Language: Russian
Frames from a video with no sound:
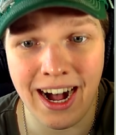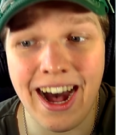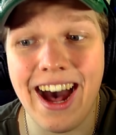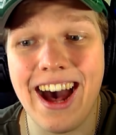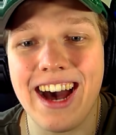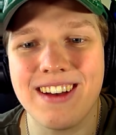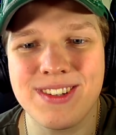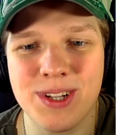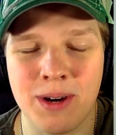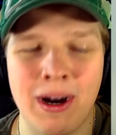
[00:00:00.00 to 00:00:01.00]
А,
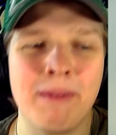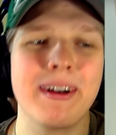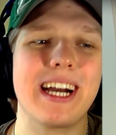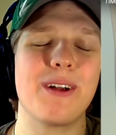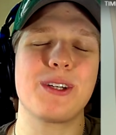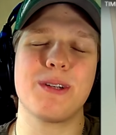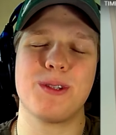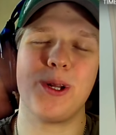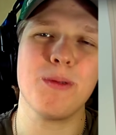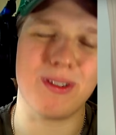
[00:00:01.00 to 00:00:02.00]
все, а мы, короче,
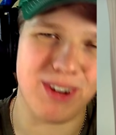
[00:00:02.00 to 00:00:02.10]
устроим